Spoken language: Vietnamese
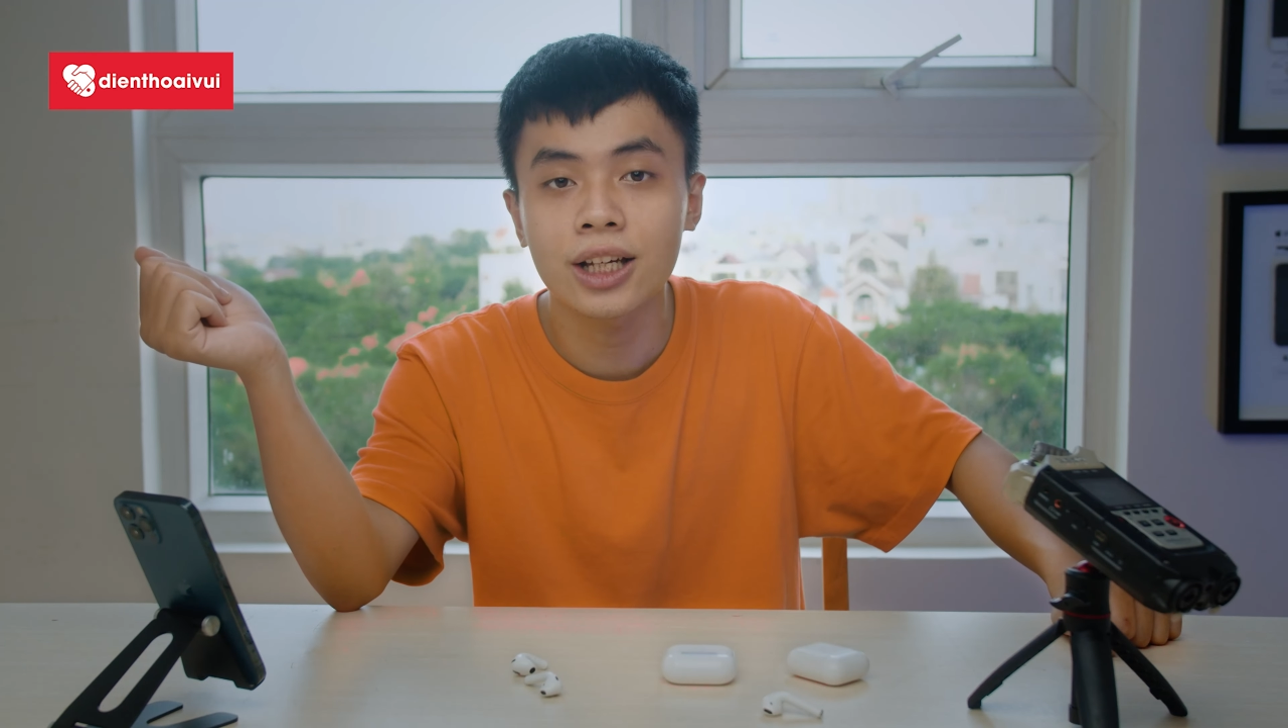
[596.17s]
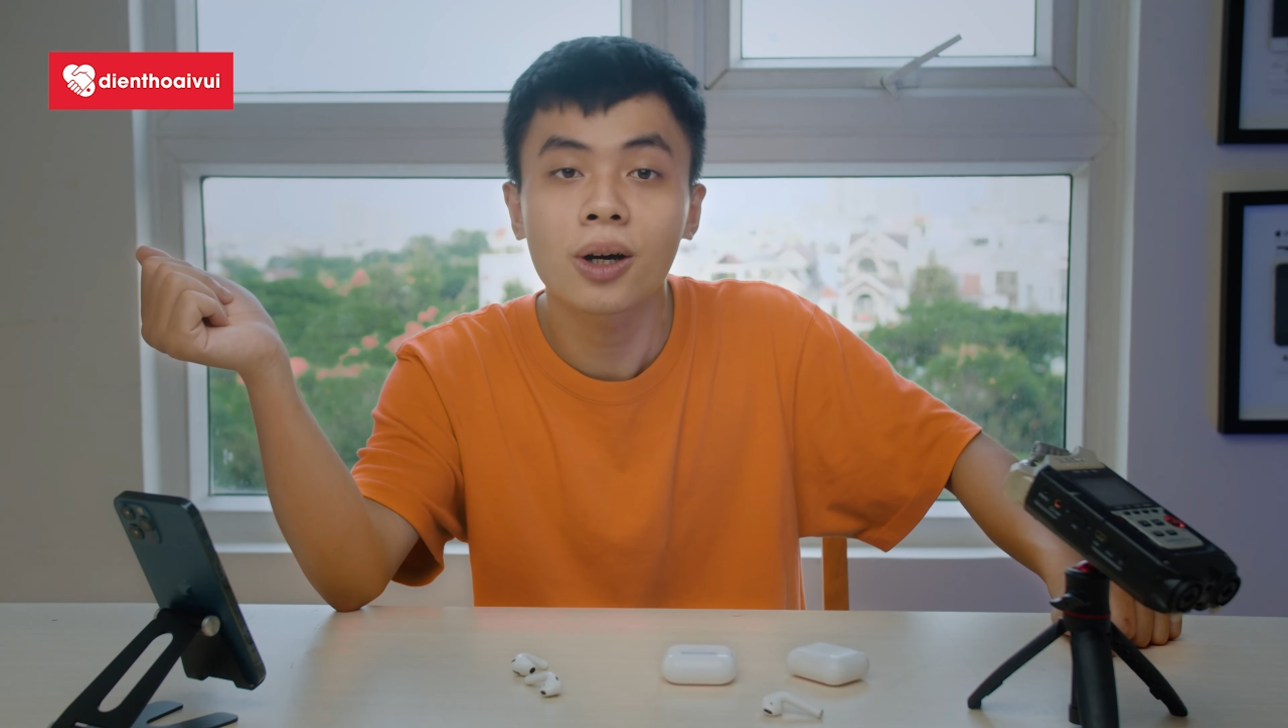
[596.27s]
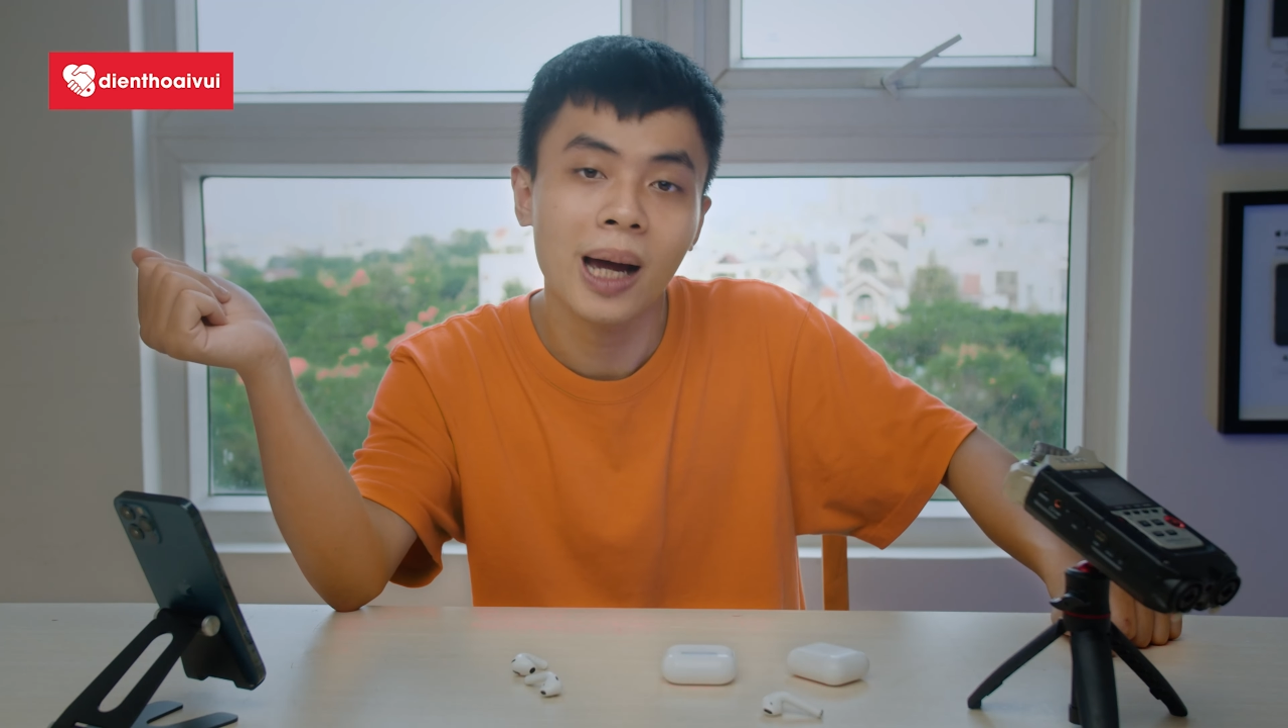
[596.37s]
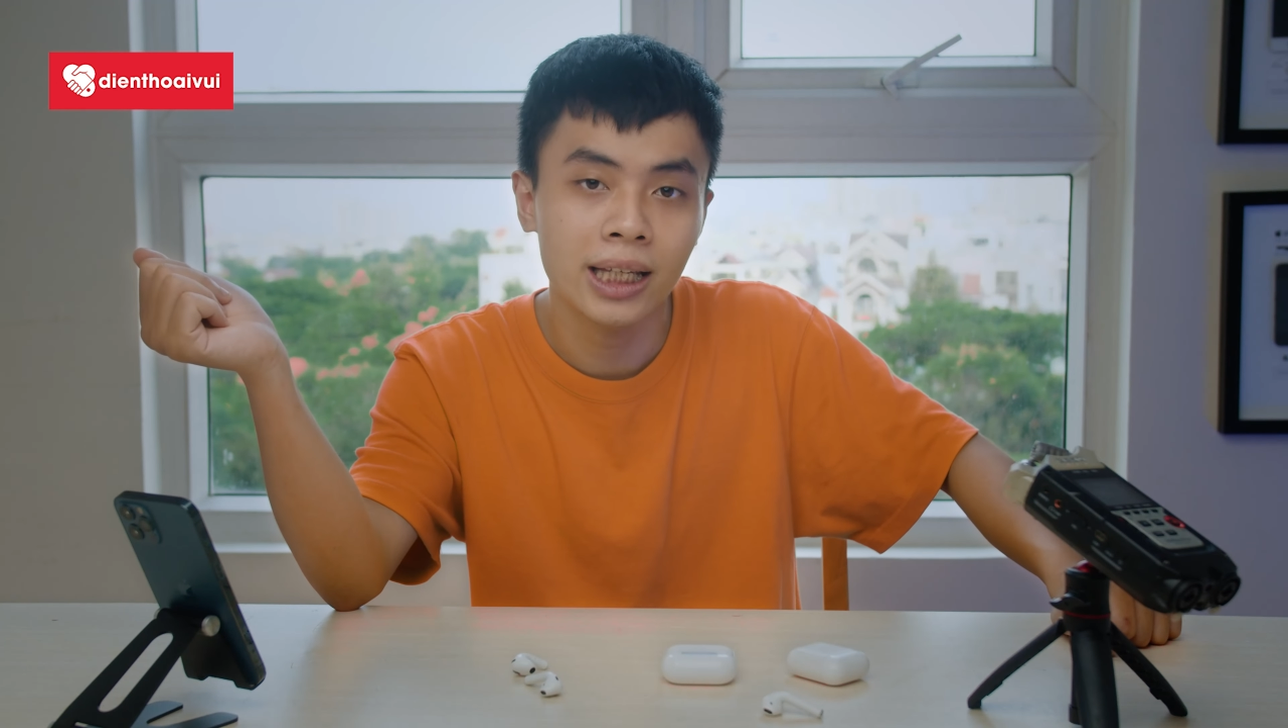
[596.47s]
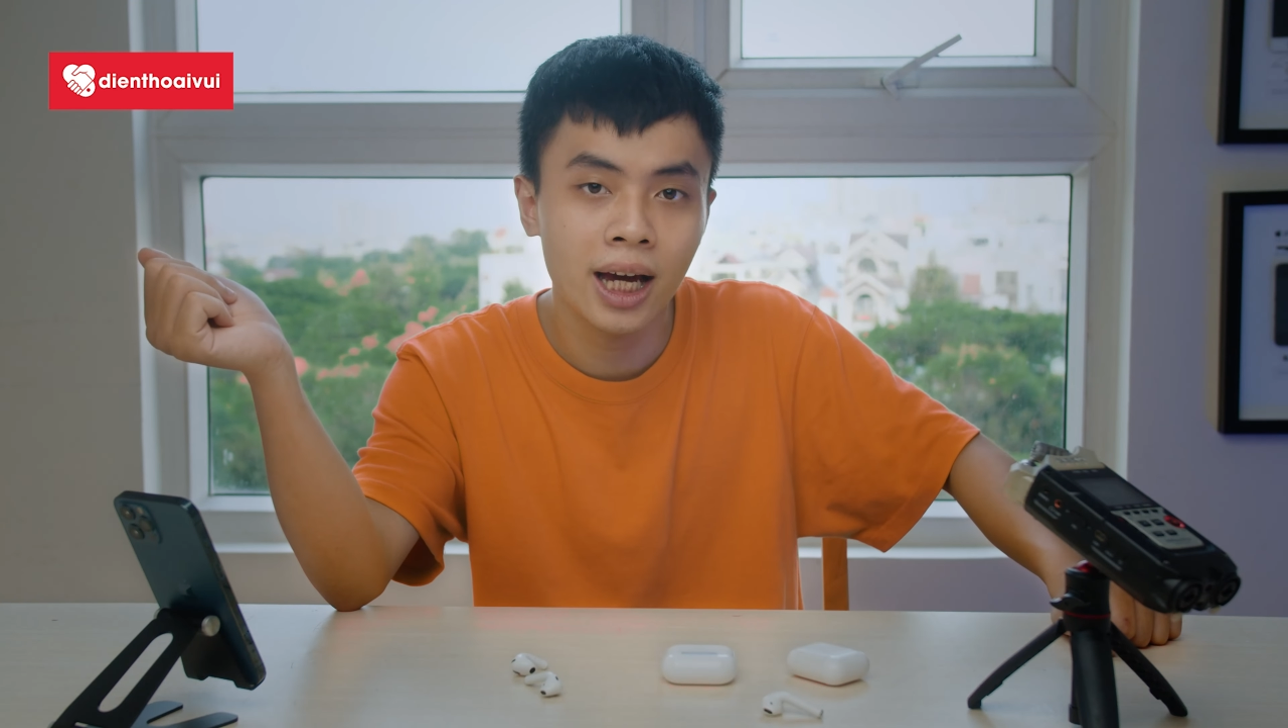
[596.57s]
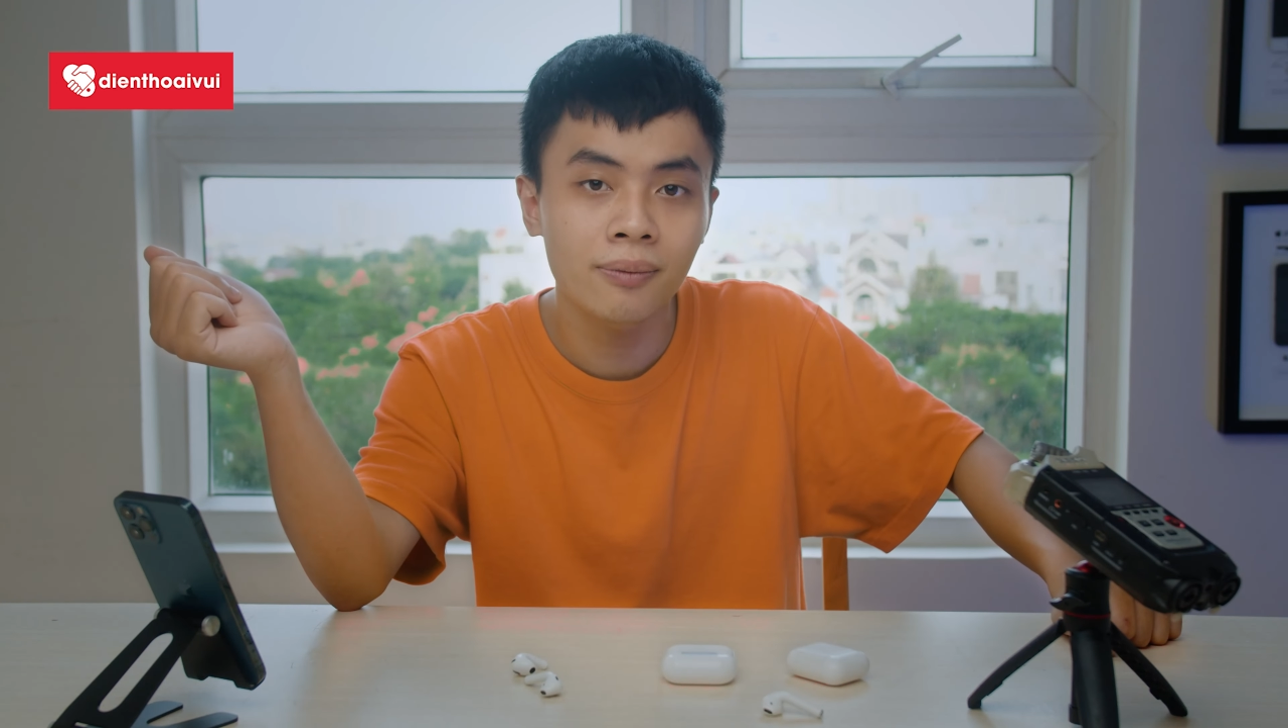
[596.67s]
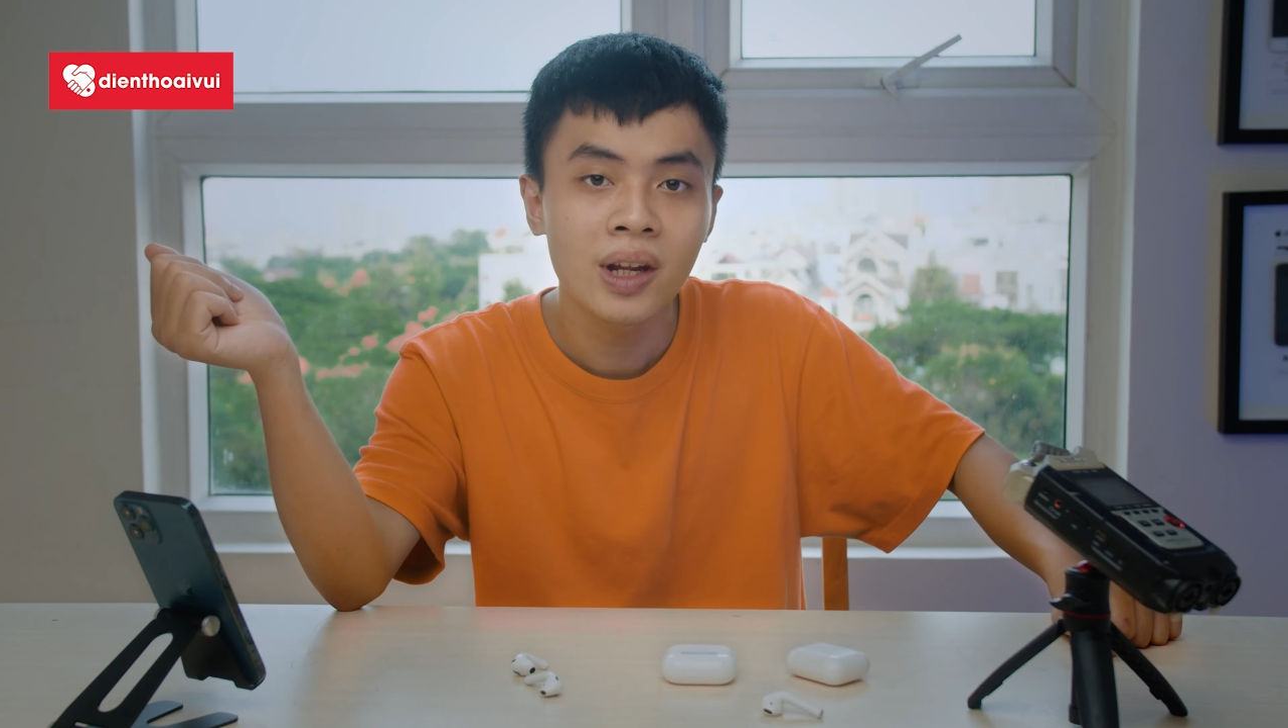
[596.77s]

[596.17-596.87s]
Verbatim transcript: cho các bạn nhé